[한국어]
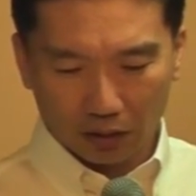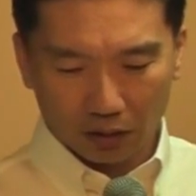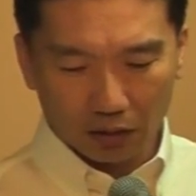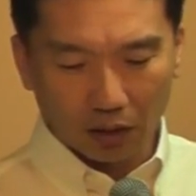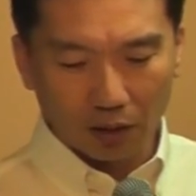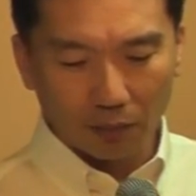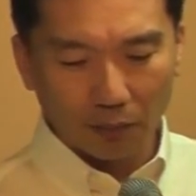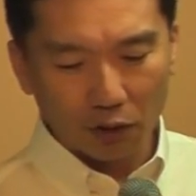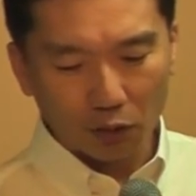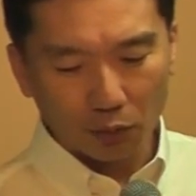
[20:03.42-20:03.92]

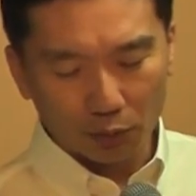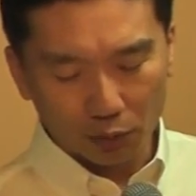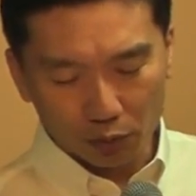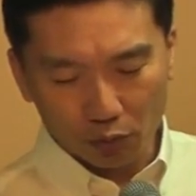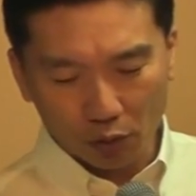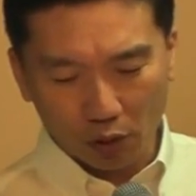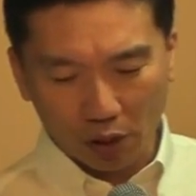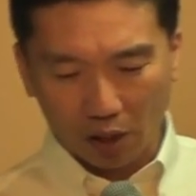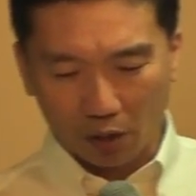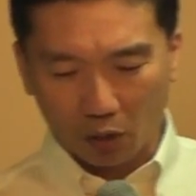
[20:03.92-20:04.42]
그럼에도
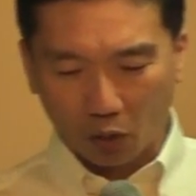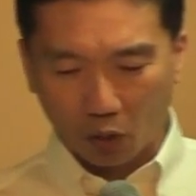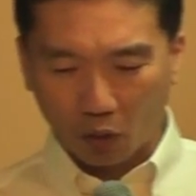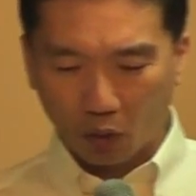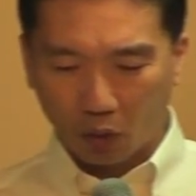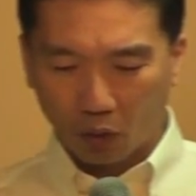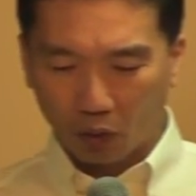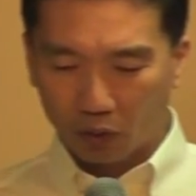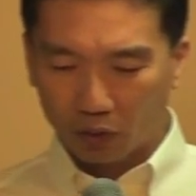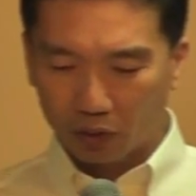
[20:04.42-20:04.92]

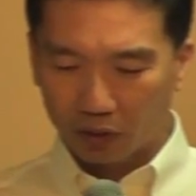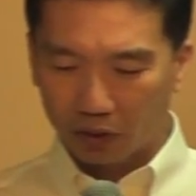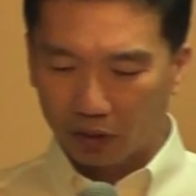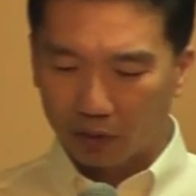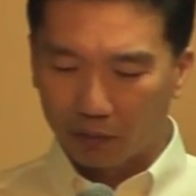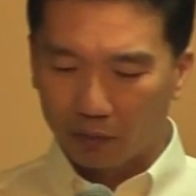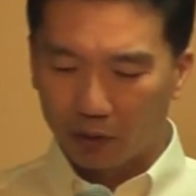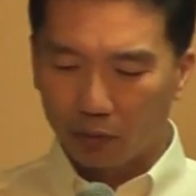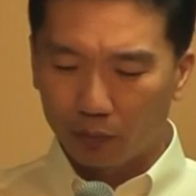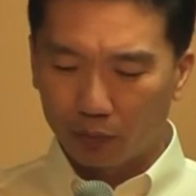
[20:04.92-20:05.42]
불구하고
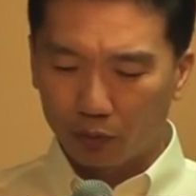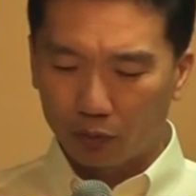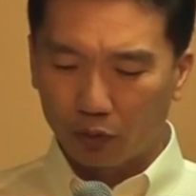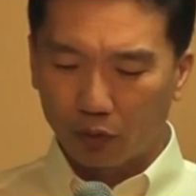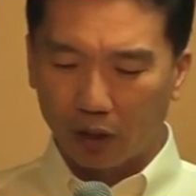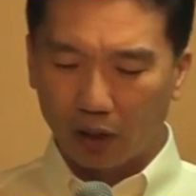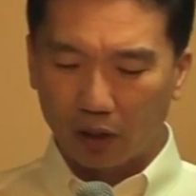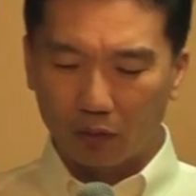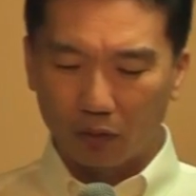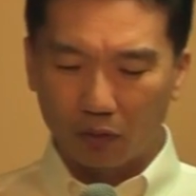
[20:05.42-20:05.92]
그럼에도
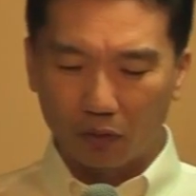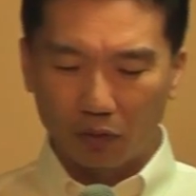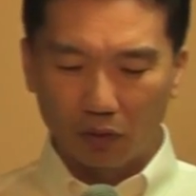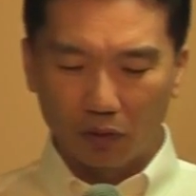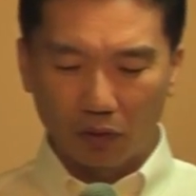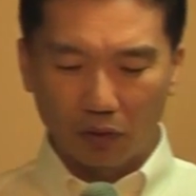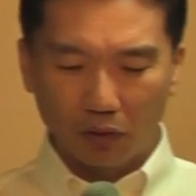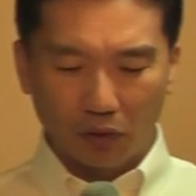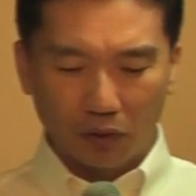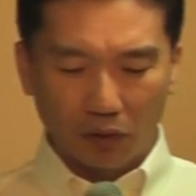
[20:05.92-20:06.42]
불구하고
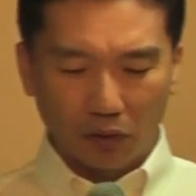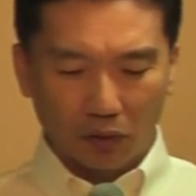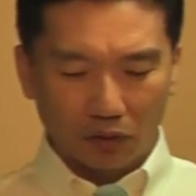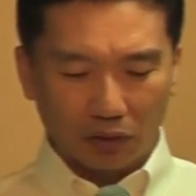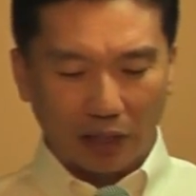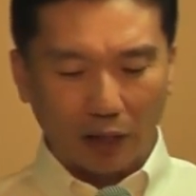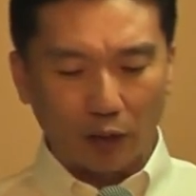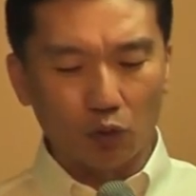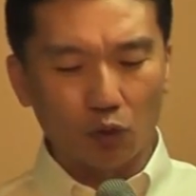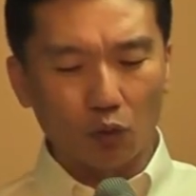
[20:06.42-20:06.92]

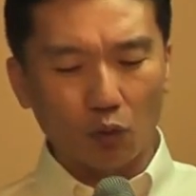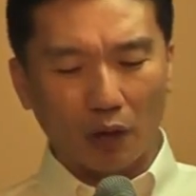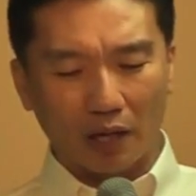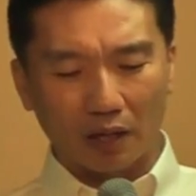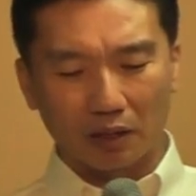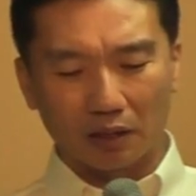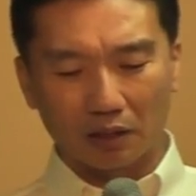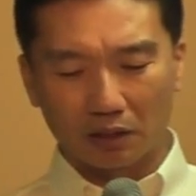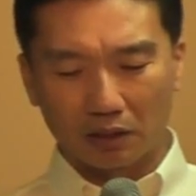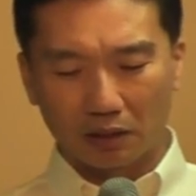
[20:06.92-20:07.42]
사울
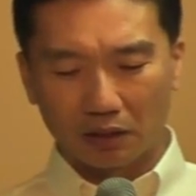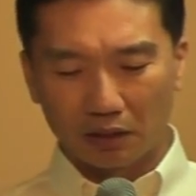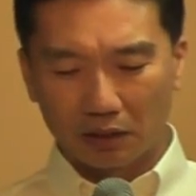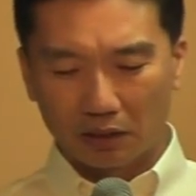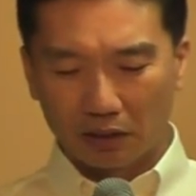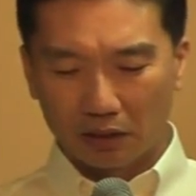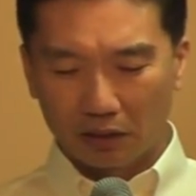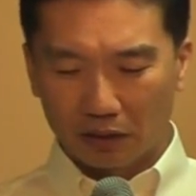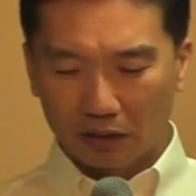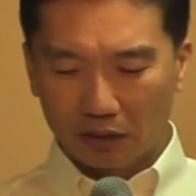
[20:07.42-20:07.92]
왕
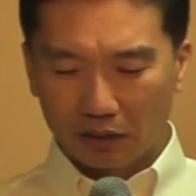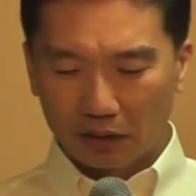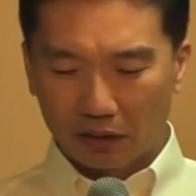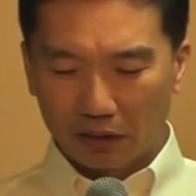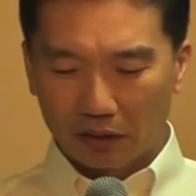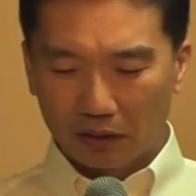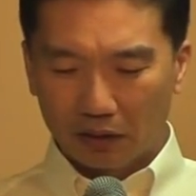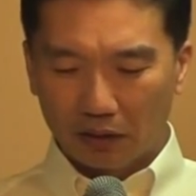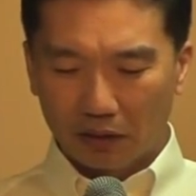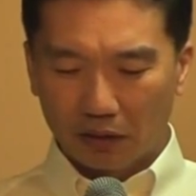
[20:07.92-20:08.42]

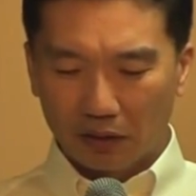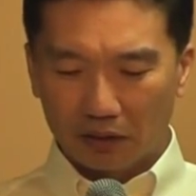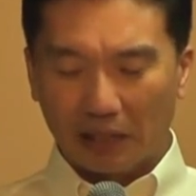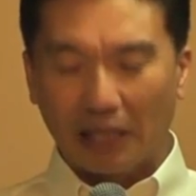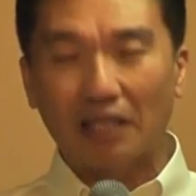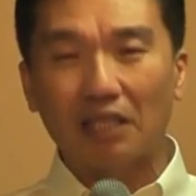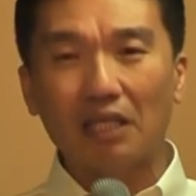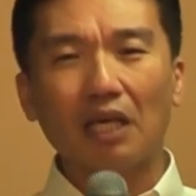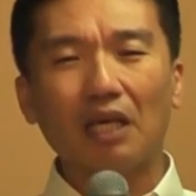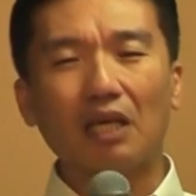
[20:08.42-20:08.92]

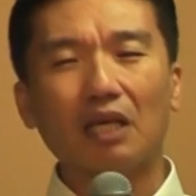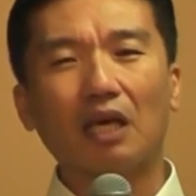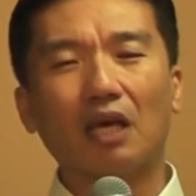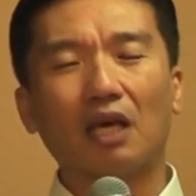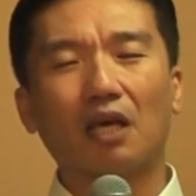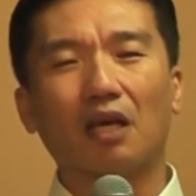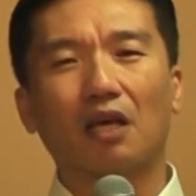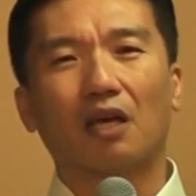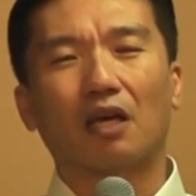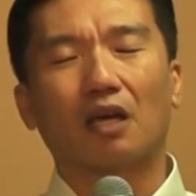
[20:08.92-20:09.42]

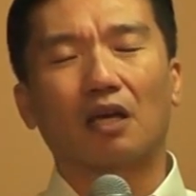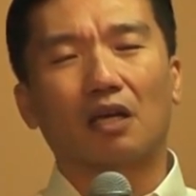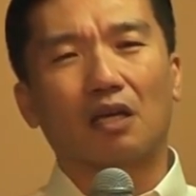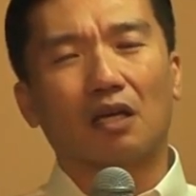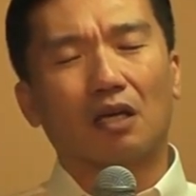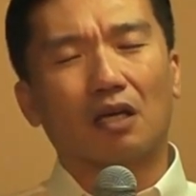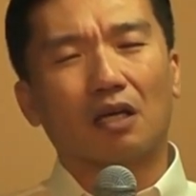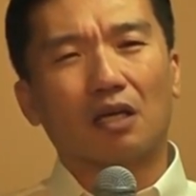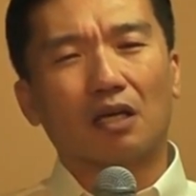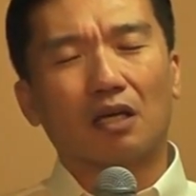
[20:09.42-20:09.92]
자기에게
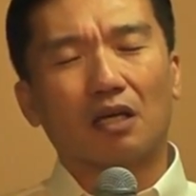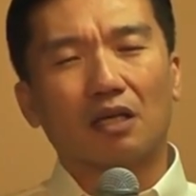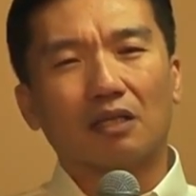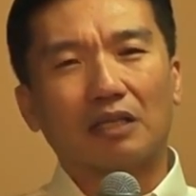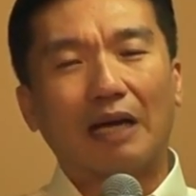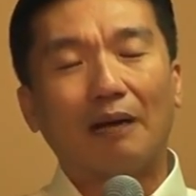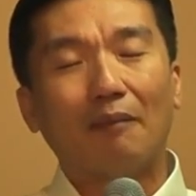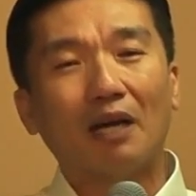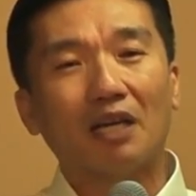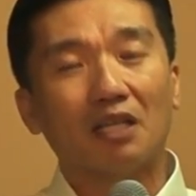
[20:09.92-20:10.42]

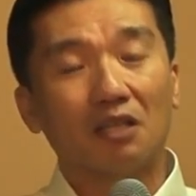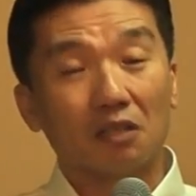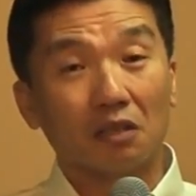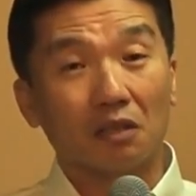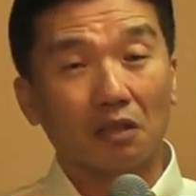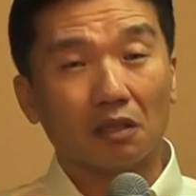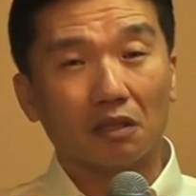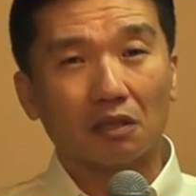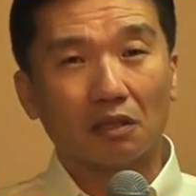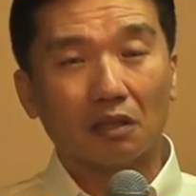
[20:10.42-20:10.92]
남아
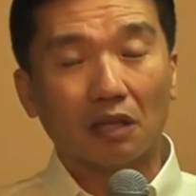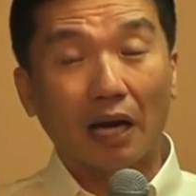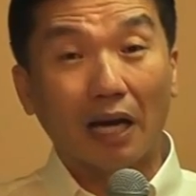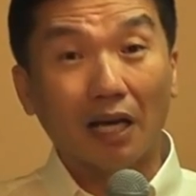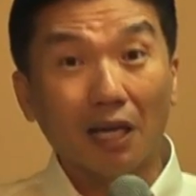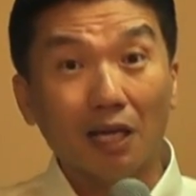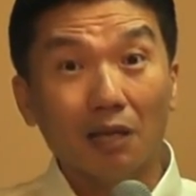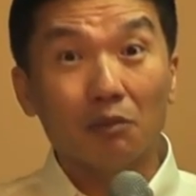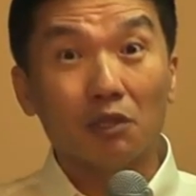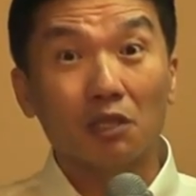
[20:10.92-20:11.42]
있는 것
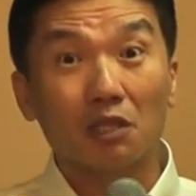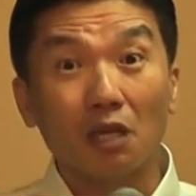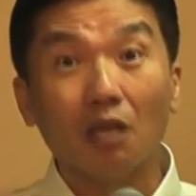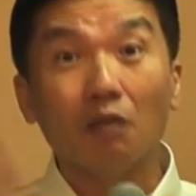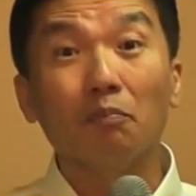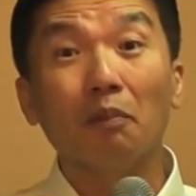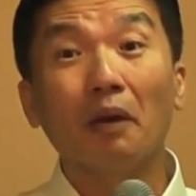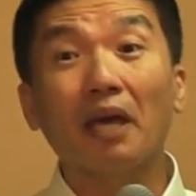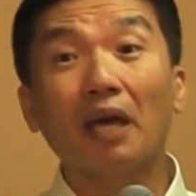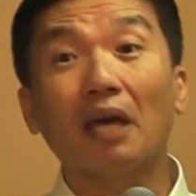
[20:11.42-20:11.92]
하나님을
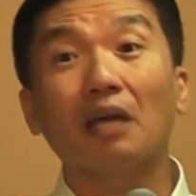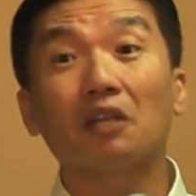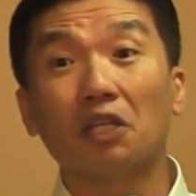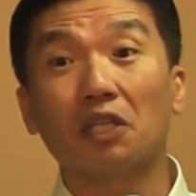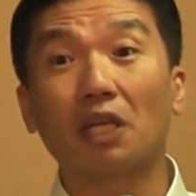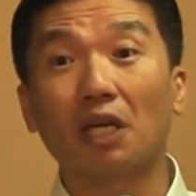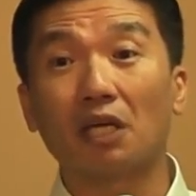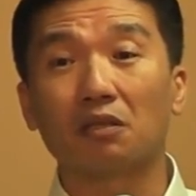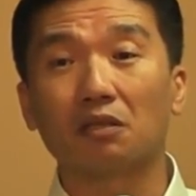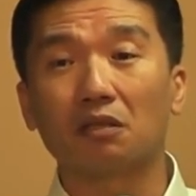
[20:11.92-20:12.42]
경배해야
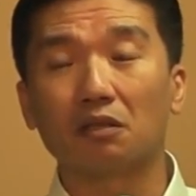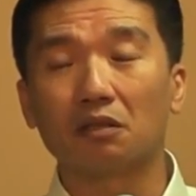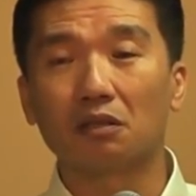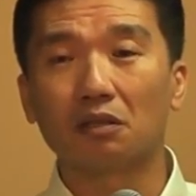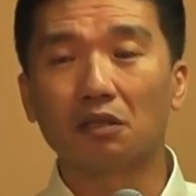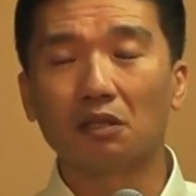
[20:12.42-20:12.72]
된다는 것.